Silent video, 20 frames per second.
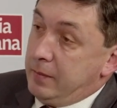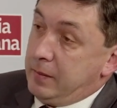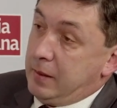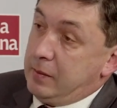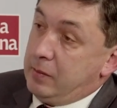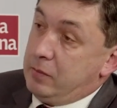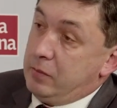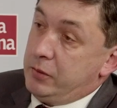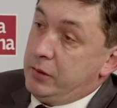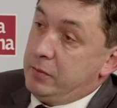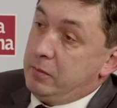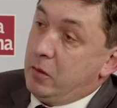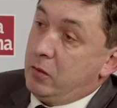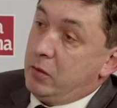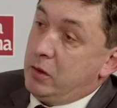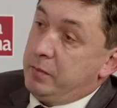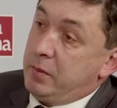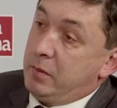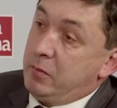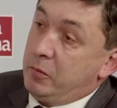Francuzi
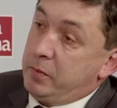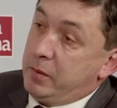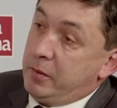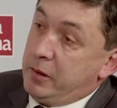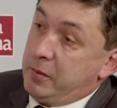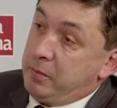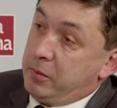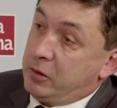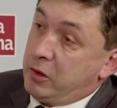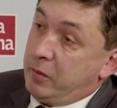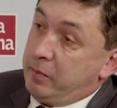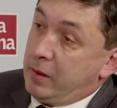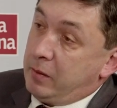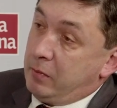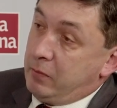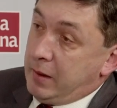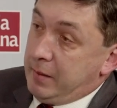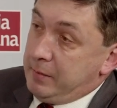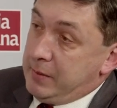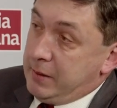mogliby mu powiedzieć, po co
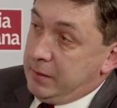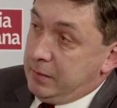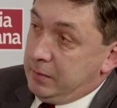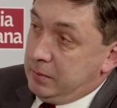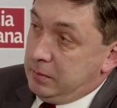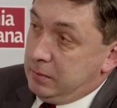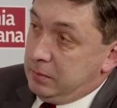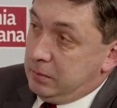pan kłamie.